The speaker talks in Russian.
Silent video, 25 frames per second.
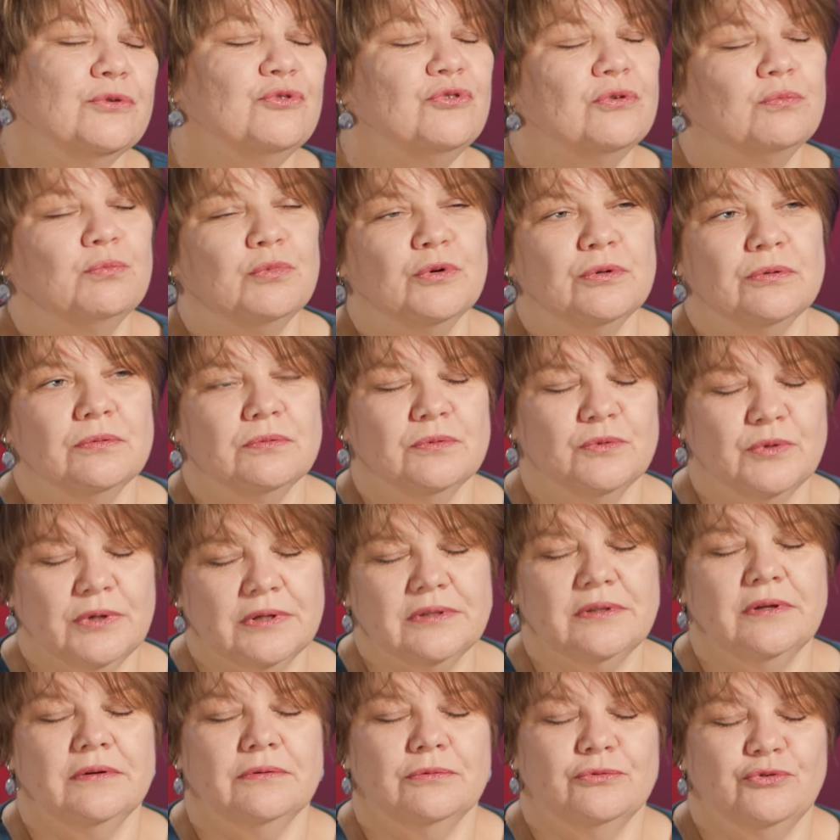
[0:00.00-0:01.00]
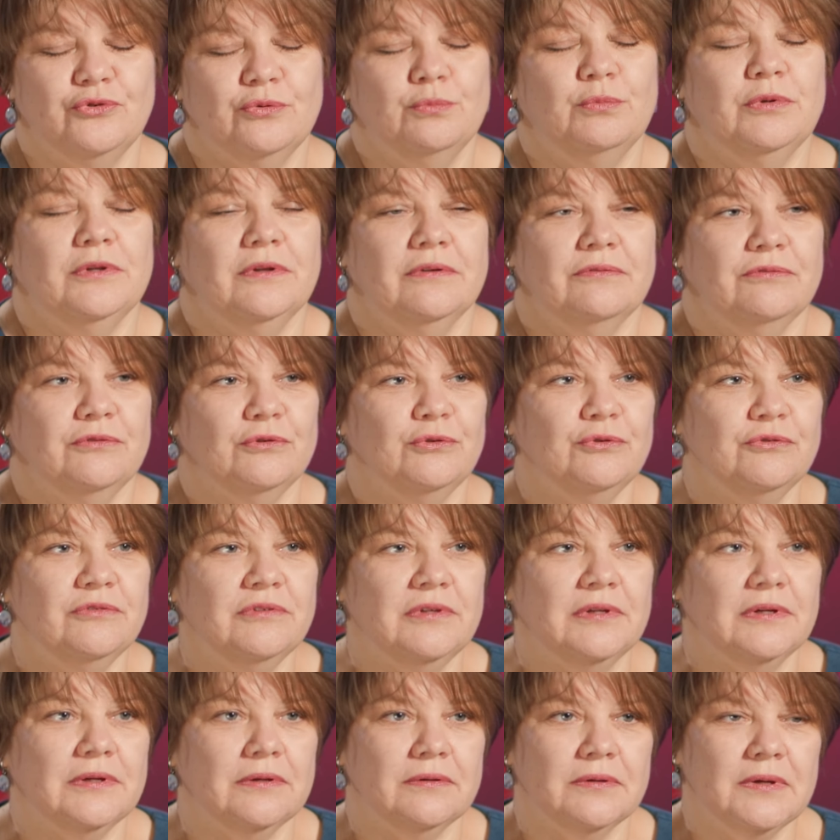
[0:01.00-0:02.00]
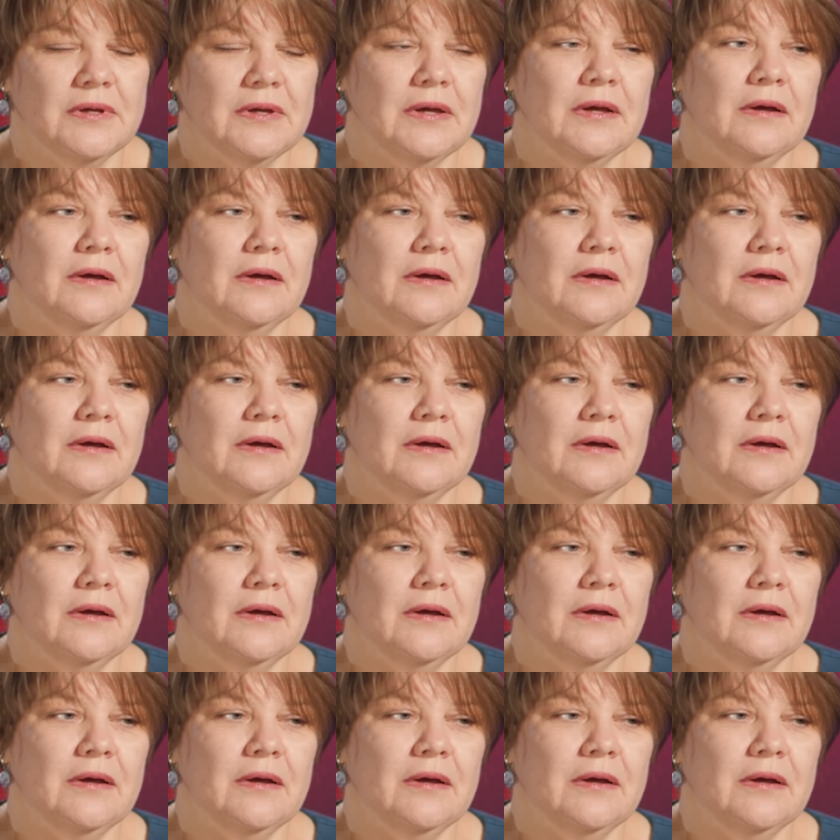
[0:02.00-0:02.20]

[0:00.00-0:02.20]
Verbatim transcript: Уже был, когда уже была взрослая,